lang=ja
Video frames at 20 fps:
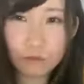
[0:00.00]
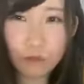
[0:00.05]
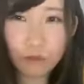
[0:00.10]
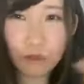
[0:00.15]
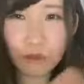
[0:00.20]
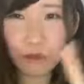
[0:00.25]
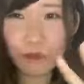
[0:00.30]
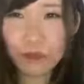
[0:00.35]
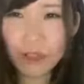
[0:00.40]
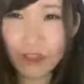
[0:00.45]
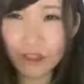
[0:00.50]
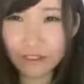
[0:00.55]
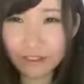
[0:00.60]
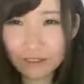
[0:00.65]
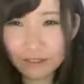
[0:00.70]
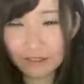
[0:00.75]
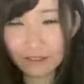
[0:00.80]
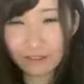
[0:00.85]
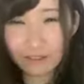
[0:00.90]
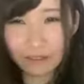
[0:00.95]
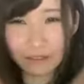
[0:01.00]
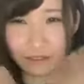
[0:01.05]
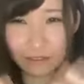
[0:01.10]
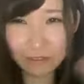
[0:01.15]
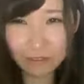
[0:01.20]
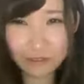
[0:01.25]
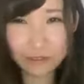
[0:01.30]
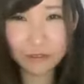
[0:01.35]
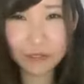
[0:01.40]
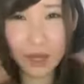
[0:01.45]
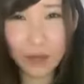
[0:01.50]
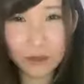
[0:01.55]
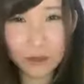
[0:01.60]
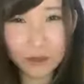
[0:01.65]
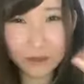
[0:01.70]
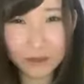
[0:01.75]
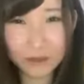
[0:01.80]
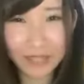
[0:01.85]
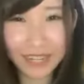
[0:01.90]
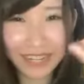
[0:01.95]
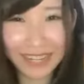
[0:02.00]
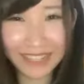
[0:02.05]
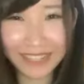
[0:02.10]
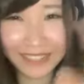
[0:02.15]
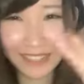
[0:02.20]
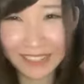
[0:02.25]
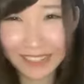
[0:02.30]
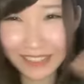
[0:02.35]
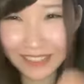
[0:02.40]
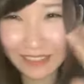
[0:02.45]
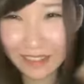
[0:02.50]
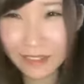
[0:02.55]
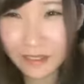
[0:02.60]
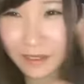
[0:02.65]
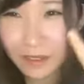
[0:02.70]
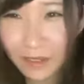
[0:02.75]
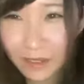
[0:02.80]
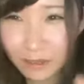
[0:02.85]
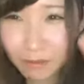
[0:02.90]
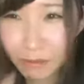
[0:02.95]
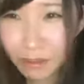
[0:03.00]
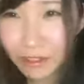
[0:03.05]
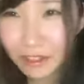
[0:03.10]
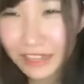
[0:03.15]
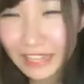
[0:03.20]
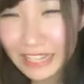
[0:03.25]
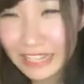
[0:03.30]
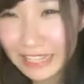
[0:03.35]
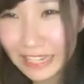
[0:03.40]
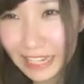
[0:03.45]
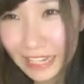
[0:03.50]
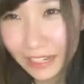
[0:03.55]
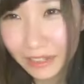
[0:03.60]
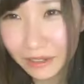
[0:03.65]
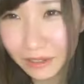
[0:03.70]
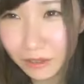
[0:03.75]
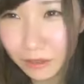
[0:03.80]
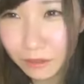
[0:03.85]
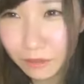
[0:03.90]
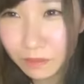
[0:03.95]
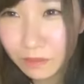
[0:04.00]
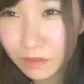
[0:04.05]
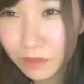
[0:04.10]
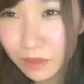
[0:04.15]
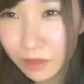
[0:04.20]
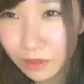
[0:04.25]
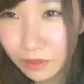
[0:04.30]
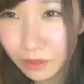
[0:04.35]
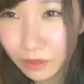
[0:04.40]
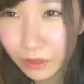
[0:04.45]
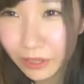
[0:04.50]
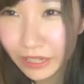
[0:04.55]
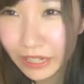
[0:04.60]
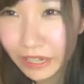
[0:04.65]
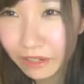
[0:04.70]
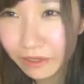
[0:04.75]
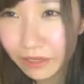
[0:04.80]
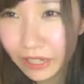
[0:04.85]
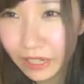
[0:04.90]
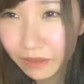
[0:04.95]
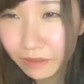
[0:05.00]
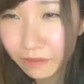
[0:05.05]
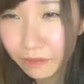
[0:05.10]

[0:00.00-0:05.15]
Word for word: 黒猫さん。ヤホー、ありがとう。戻ってんじゃん、アイコン。黒い猫に。へへ、変